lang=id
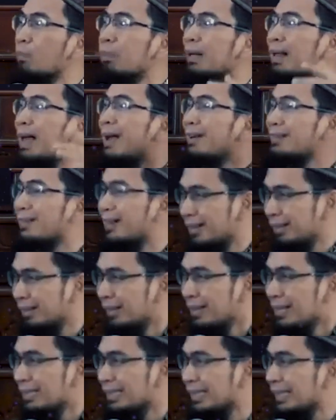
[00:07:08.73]
berada.
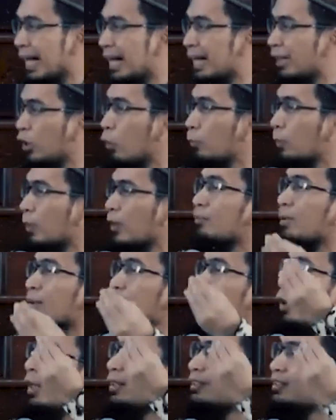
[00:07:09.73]
Jika engkau pernah
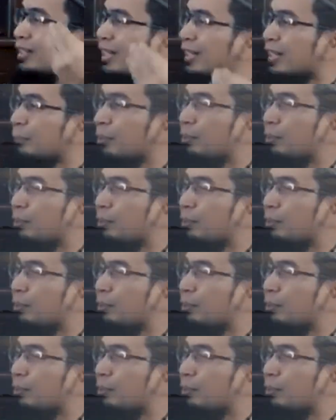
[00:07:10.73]
berbuat salah